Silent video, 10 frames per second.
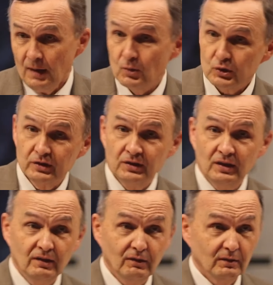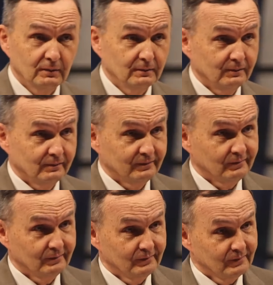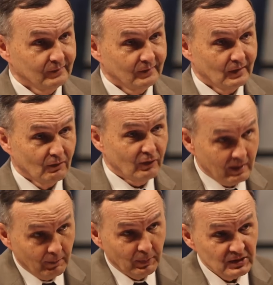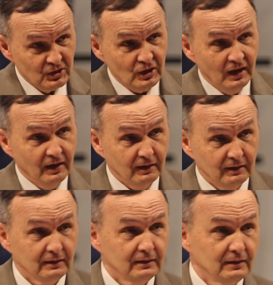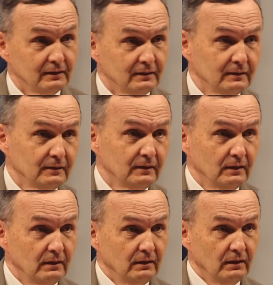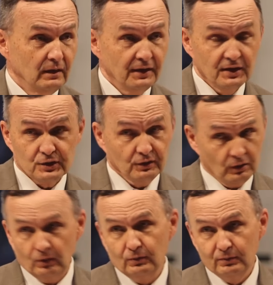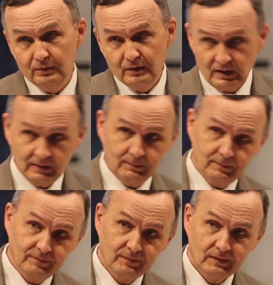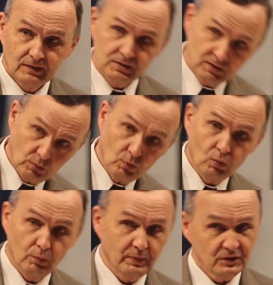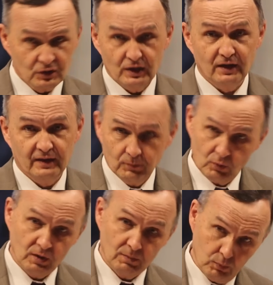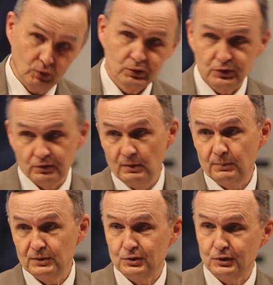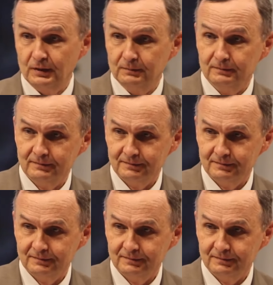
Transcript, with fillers: Может, они в храм посещали реже, но храм, синагогу посещали намного больше, чем мы посещаем.